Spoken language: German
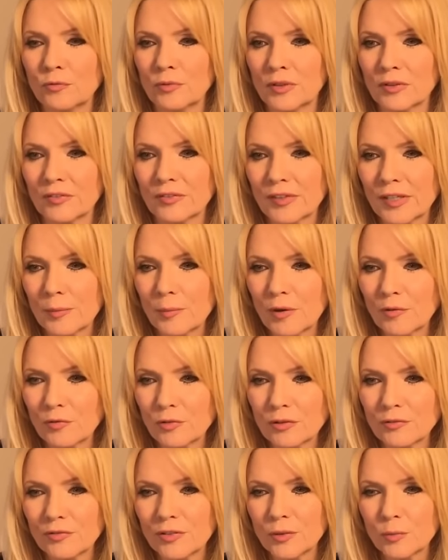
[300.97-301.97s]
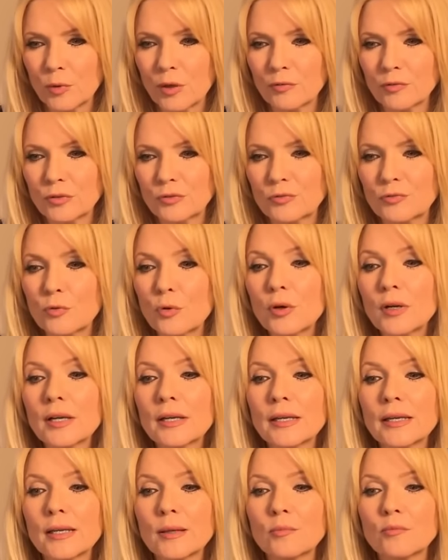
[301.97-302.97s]
das Thema für den Februar wird
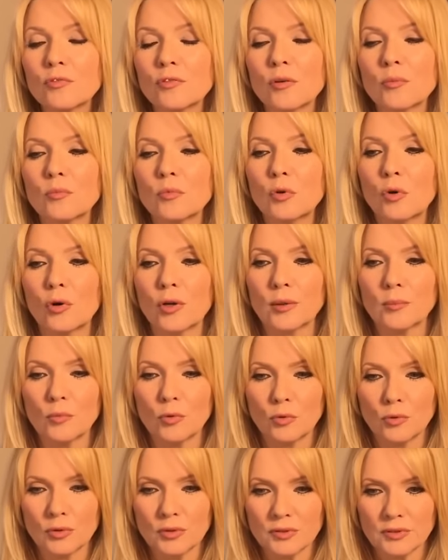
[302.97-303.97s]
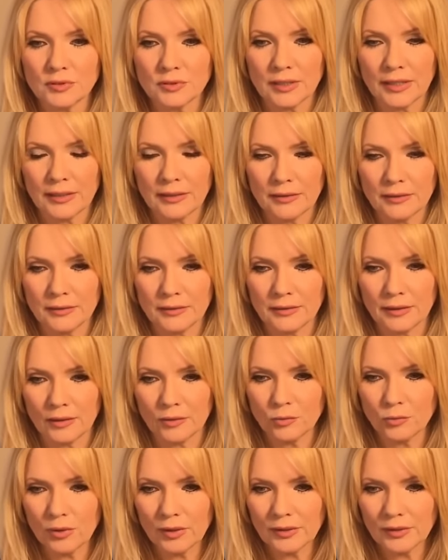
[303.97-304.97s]
vorgegeben vom Neumond Ende
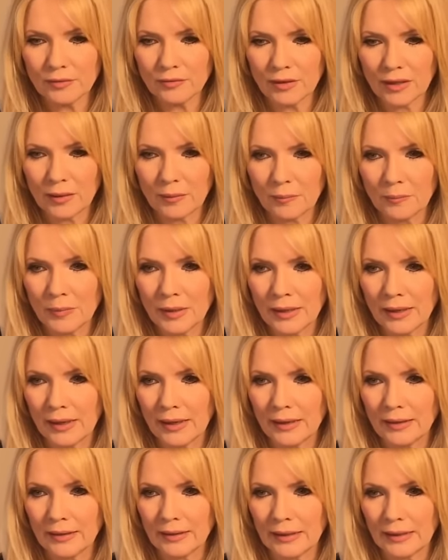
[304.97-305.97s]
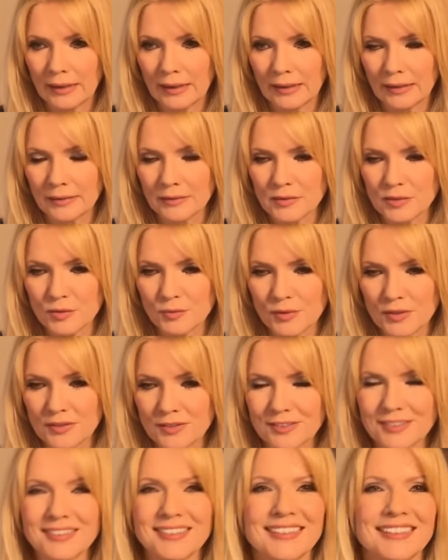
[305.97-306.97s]
Januar. Der war am
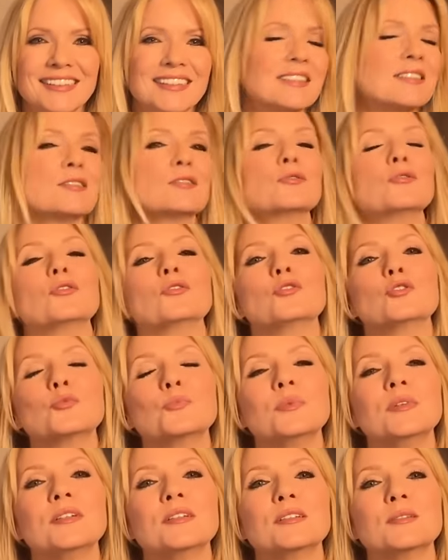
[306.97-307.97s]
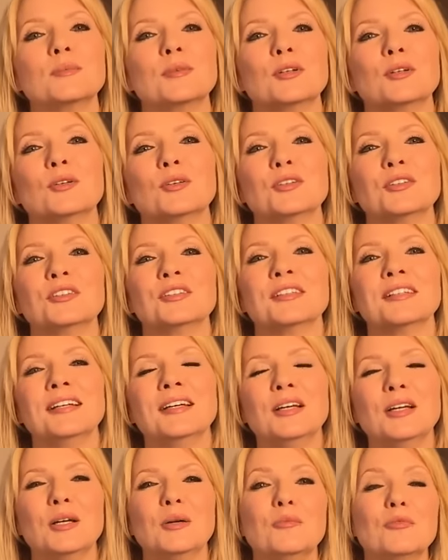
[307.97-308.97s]
28.01. und spielte bei euch
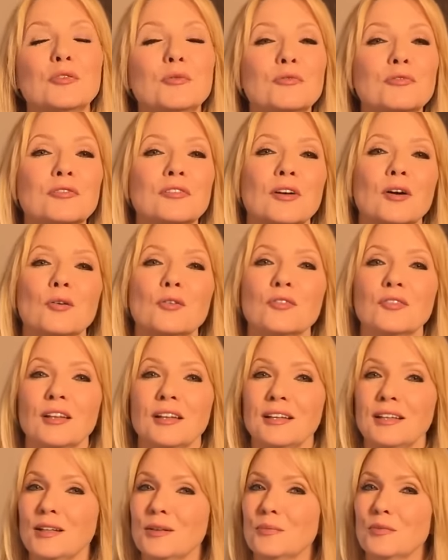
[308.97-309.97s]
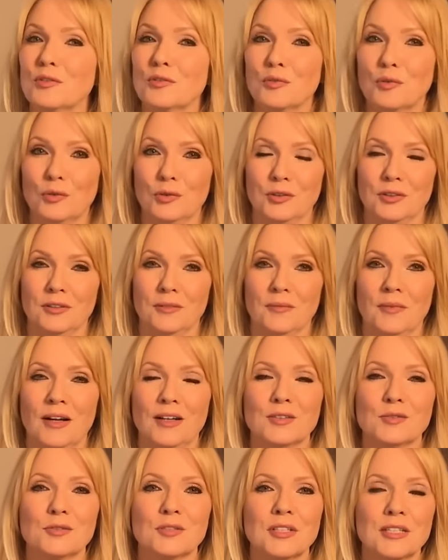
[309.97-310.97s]
im fünften Haus der Lebensfreude.
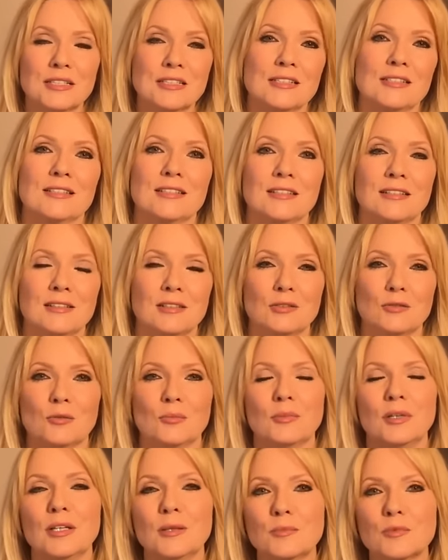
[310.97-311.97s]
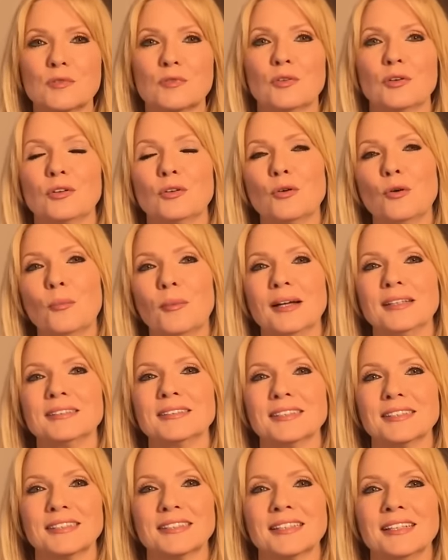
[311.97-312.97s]
Also es geht tatsächlich um Lebensfreude,
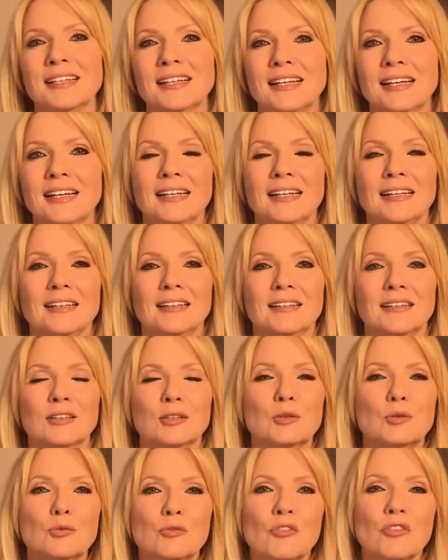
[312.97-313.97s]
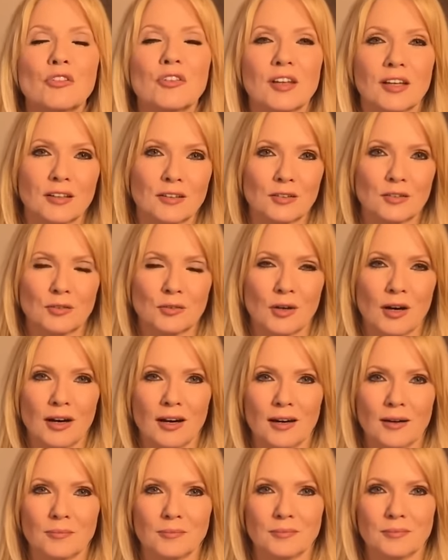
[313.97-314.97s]
Romantik, äh, guten Sex zu
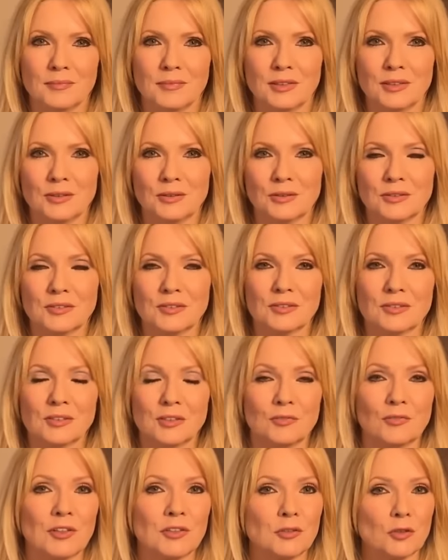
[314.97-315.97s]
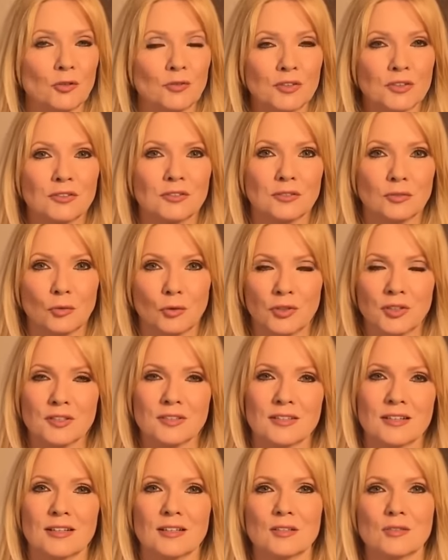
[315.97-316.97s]
haben und vielleicht auch was
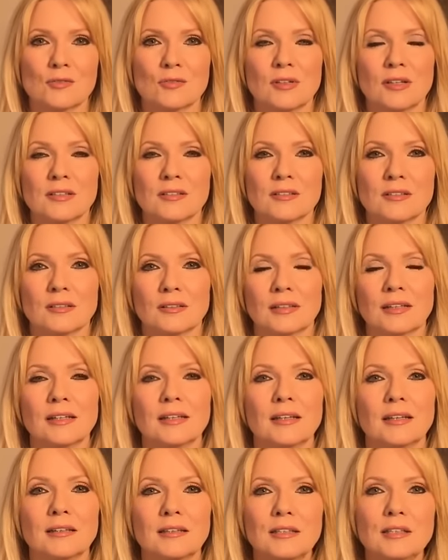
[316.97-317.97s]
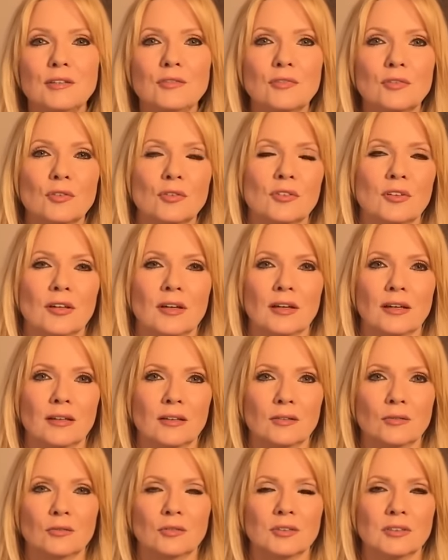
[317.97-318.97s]
Neues einzulassen, kreativ zu
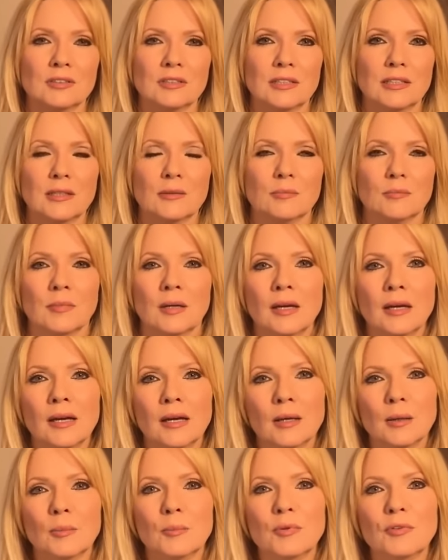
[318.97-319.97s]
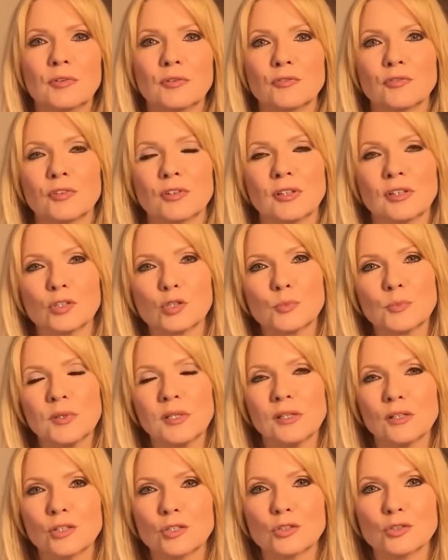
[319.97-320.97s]
sein und das Leben ein bisschen von der
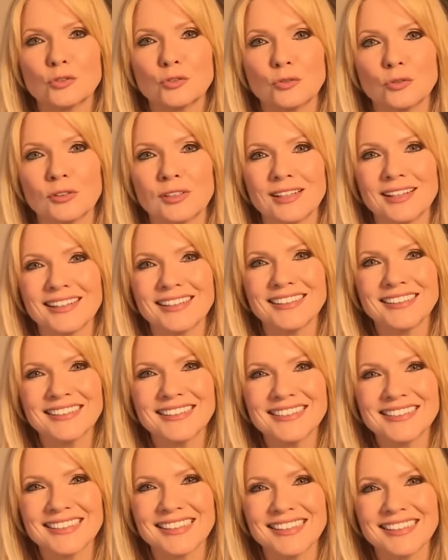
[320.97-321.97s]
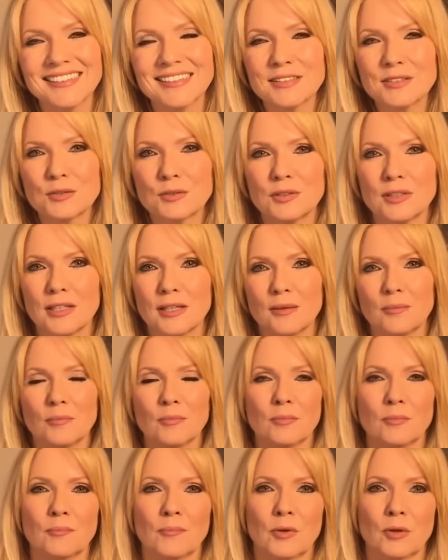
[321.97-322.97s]
spielerischen und leichten Seite zu
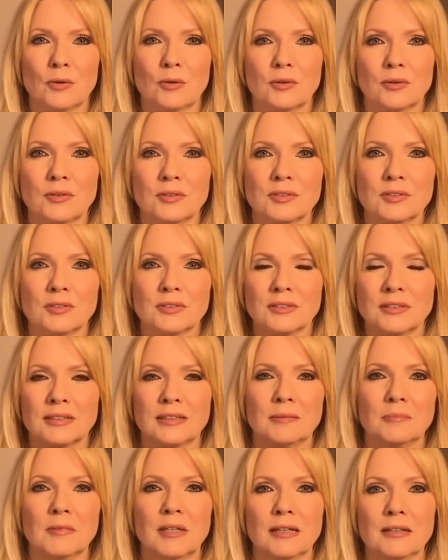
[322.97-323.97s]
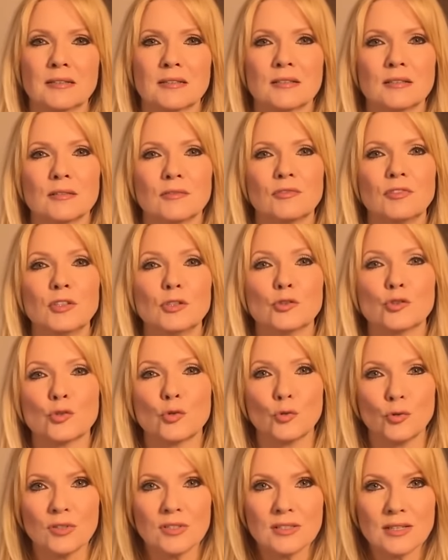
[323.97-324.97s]
nehmen und dem Ganzen viel
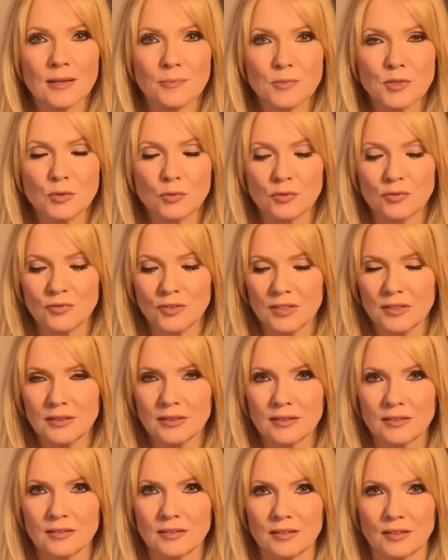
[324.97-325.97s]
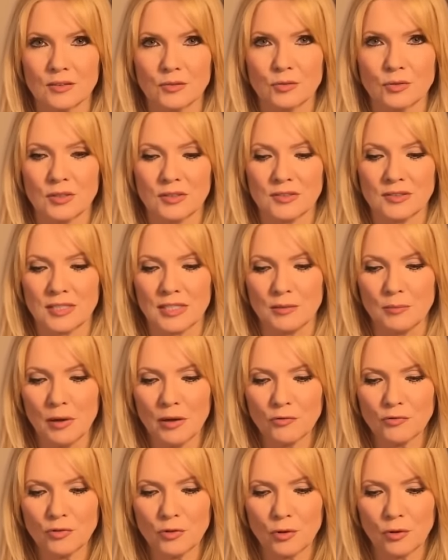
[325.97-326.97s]
Schönes abzugewinnen. Das ist also das
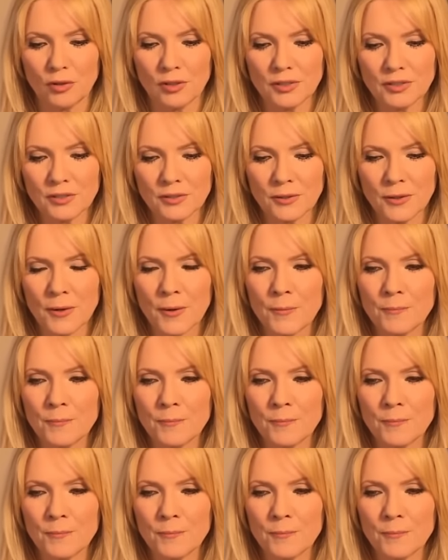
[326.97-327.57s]
Thema für euch.